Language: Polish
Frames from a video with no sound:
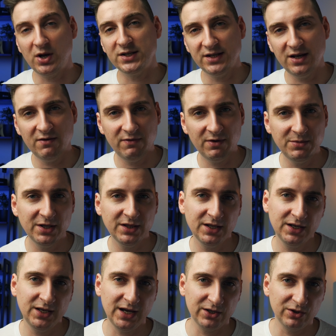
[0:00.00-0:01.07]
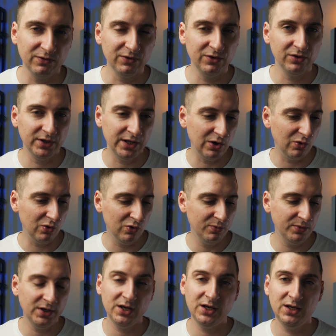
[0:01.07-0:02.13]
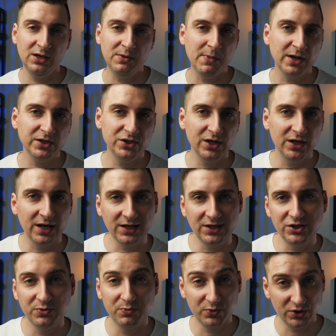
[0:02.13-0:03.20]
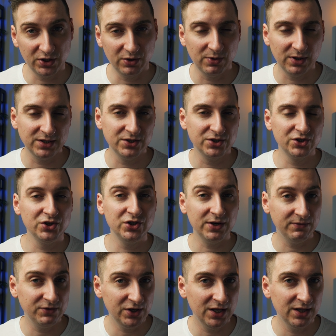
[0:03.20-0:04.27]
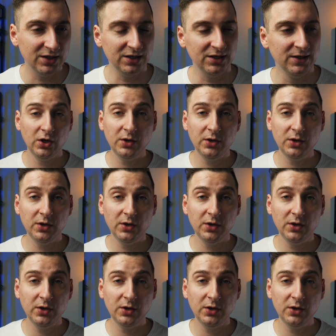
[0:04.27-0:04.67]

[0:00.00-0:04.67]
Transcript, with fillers: Pokazałem Wam jednak, jak to wyglądało u mnie i macie jakiś przykład z życia wzięty.